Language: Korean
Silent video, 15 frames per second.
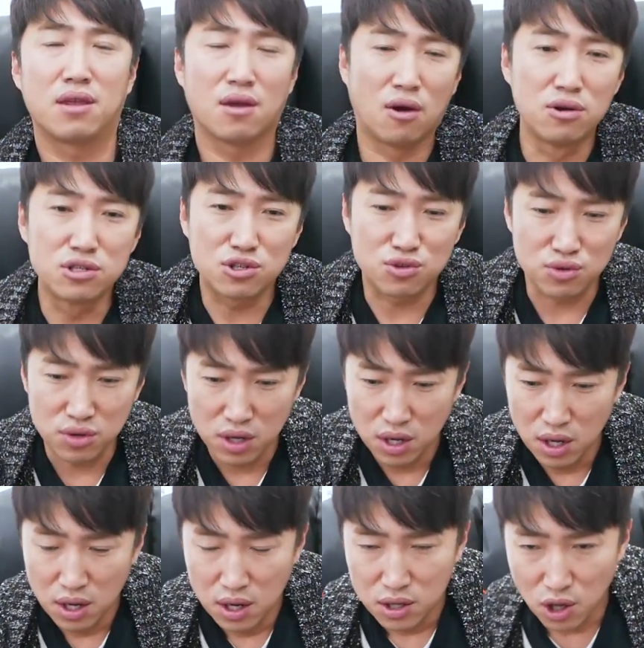거짓으로.
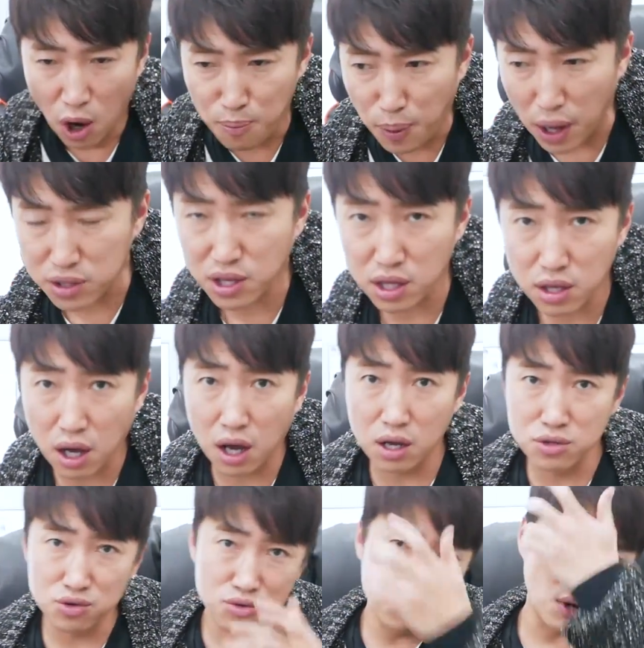여포한테는
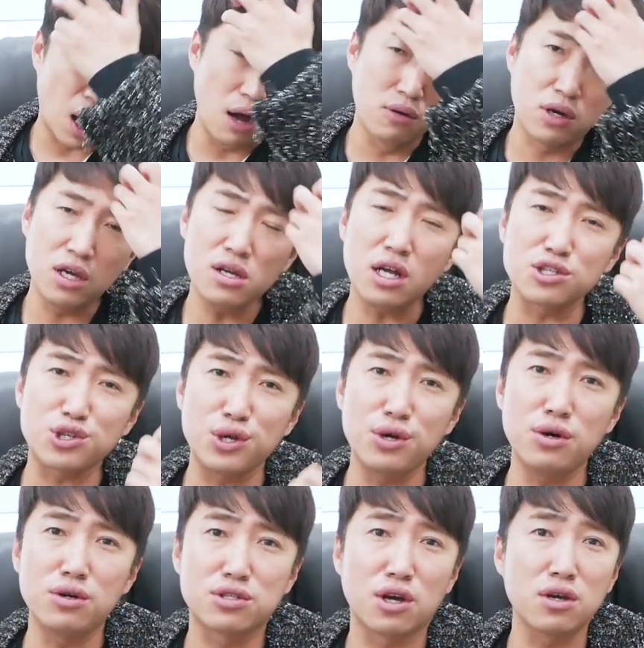가가지고 아유 큰일
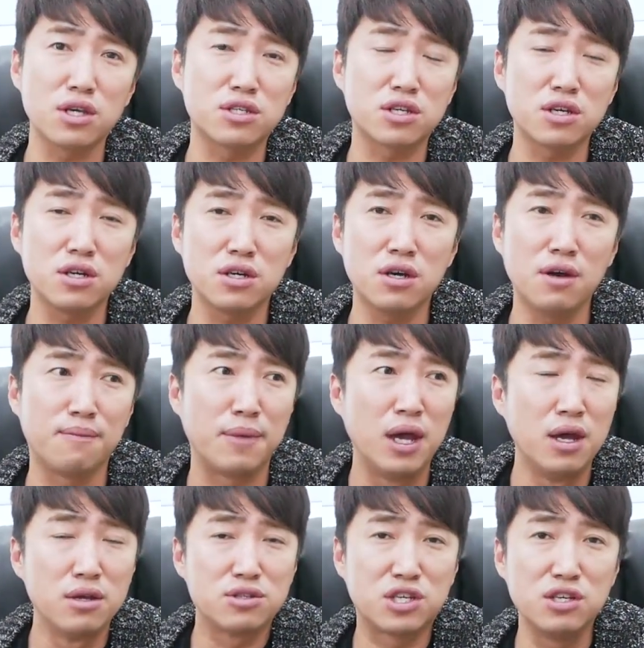났어요. 저기 지금
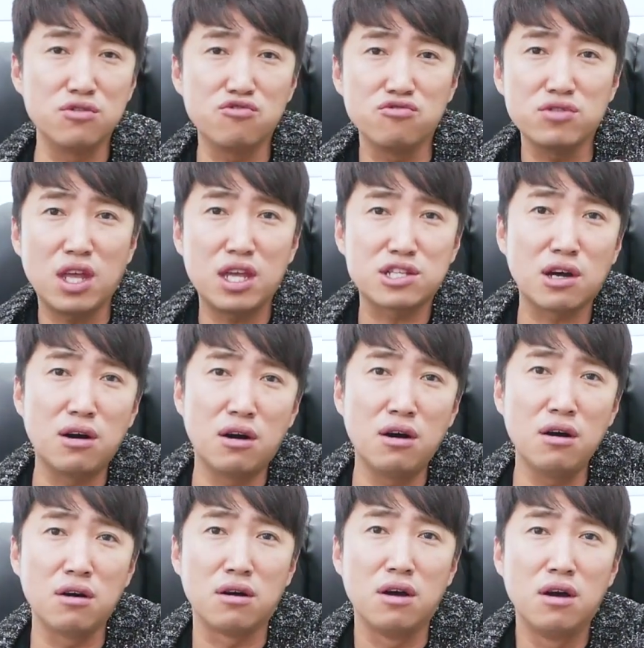진국내
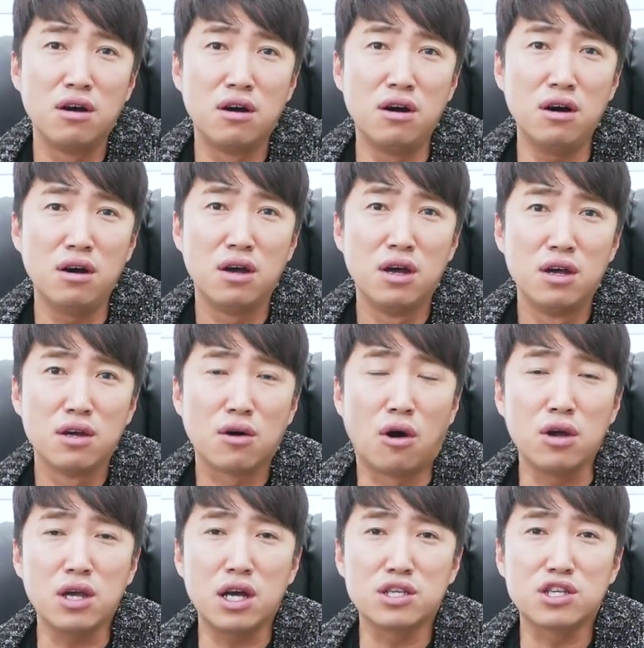성 어?
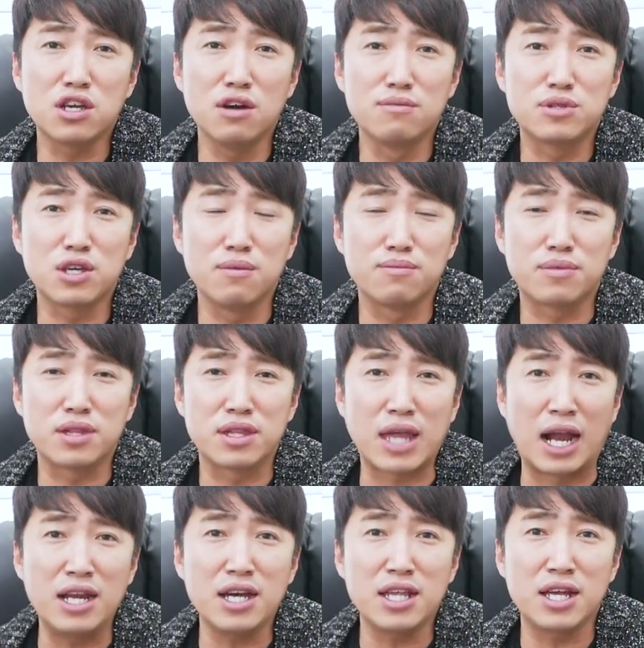거기가 지금 지금
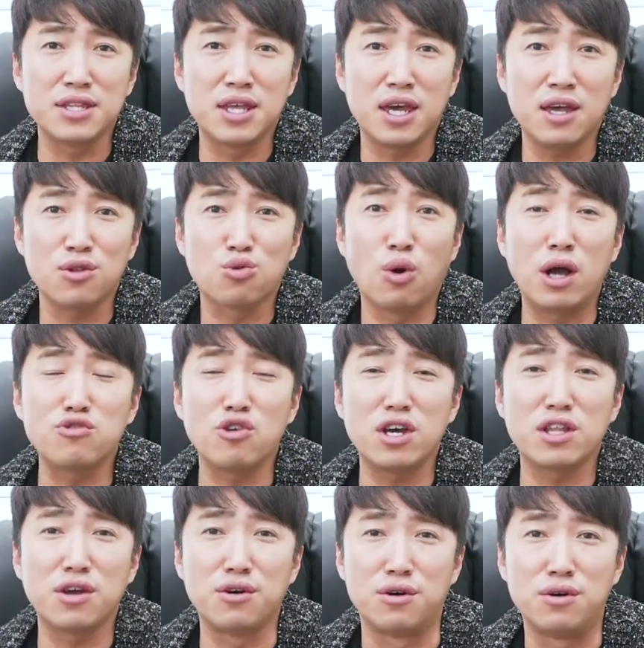난리가 났네. 도와줘야
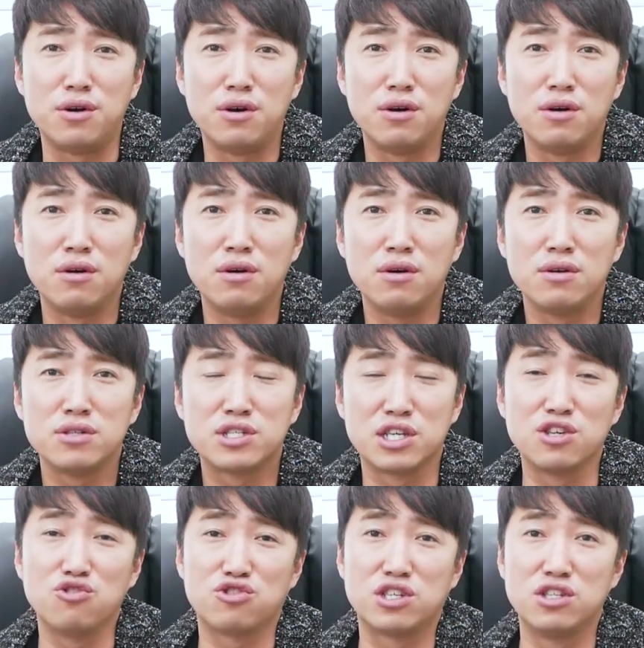돼요.
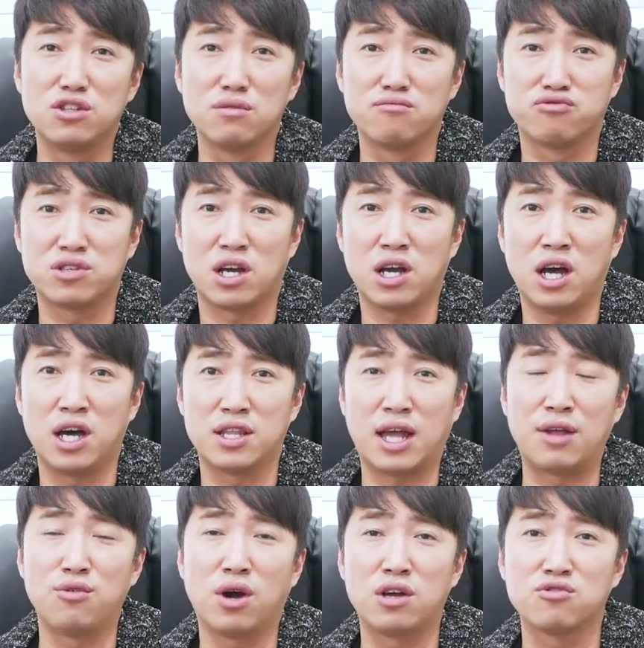진규 진등 부자가
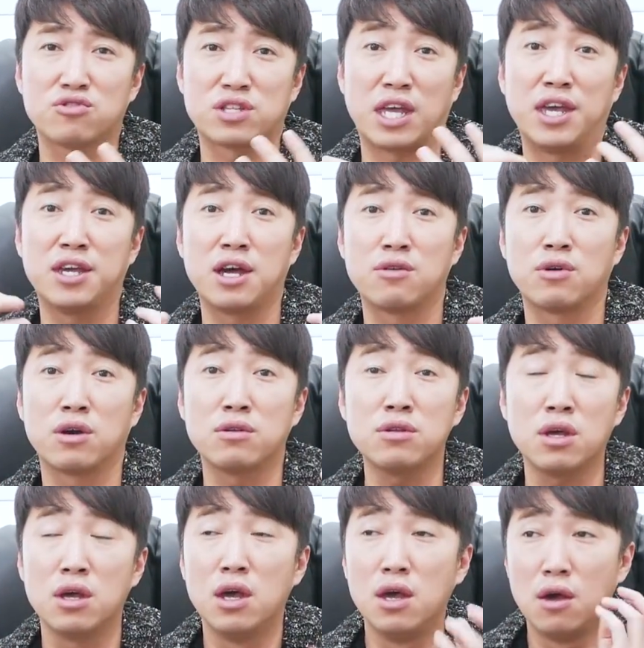나눠가지고 다 얘기한 거야.
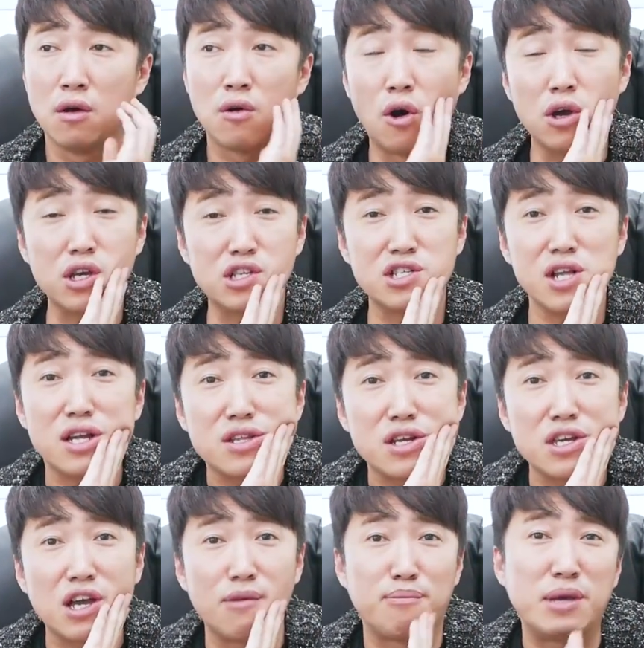근데 거기
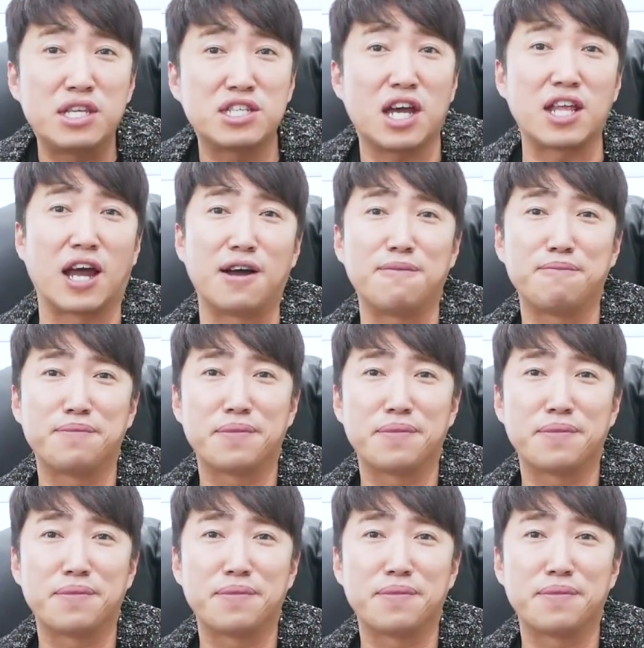신하들이니까 믿잖아.